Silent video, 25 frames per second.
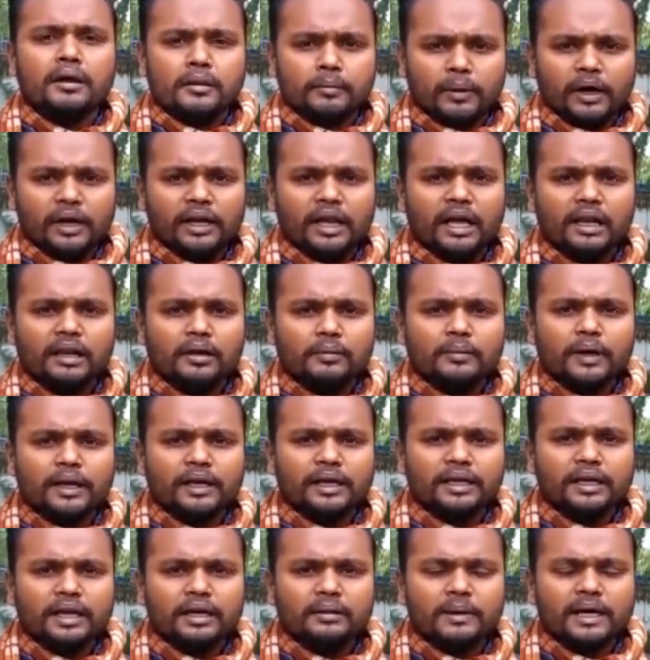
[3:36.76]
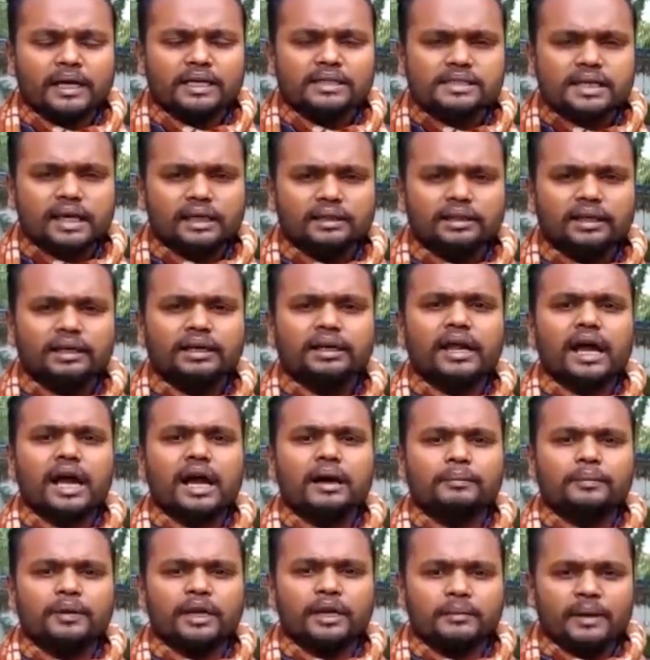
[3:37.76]
बहरहाल अब बने रहे हमारे साथ अगर
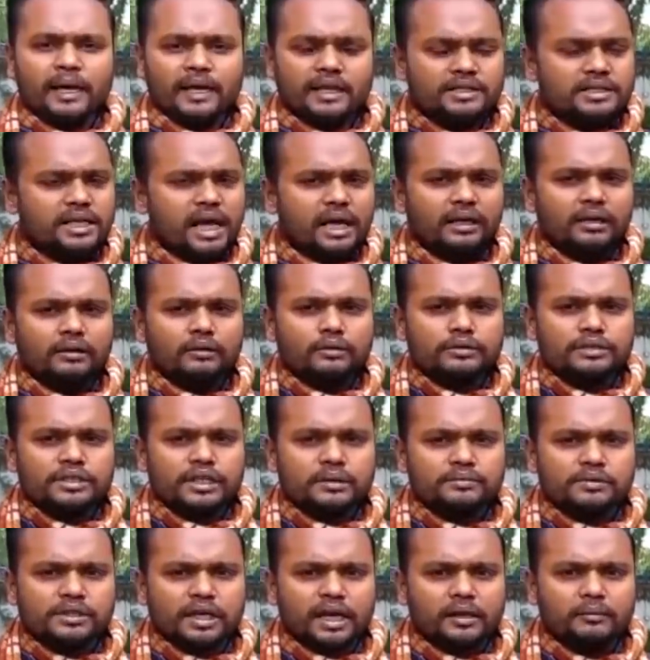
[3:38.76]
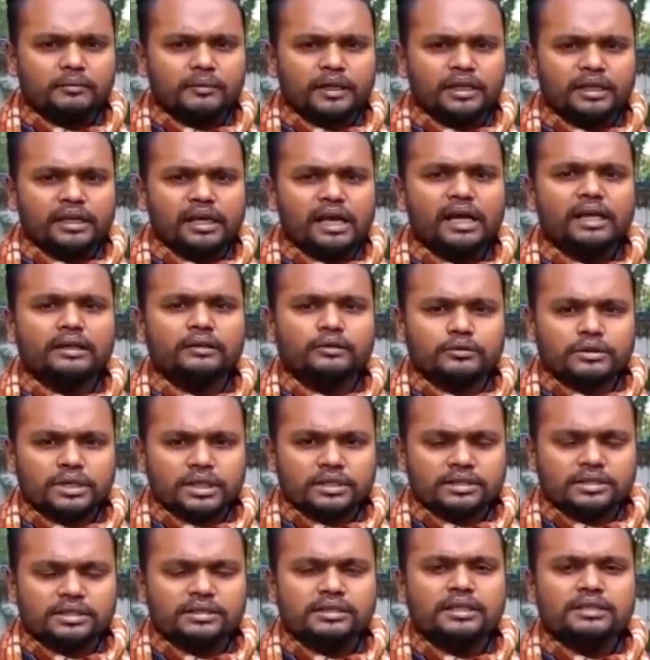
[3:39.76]
आपने हमारे चैनल को सब्सक्राइब नहीं किया है तो
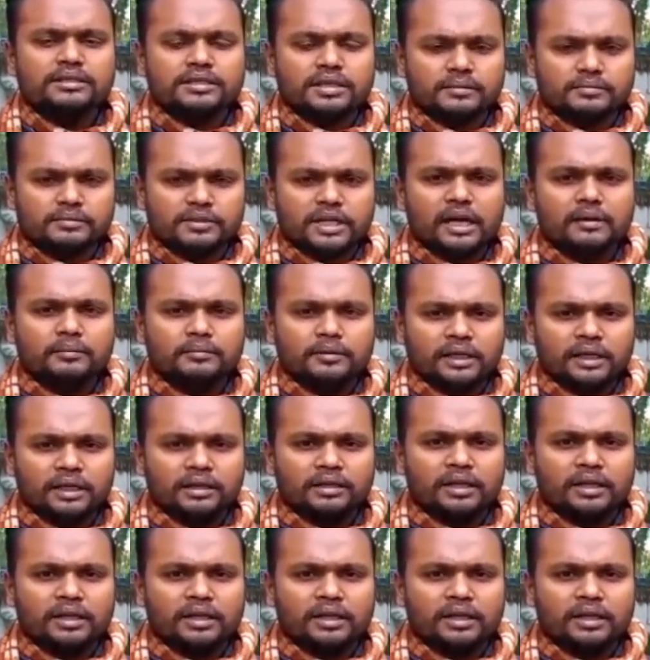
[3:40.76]
जल्द से जल्द सब्सक्राइब कर ले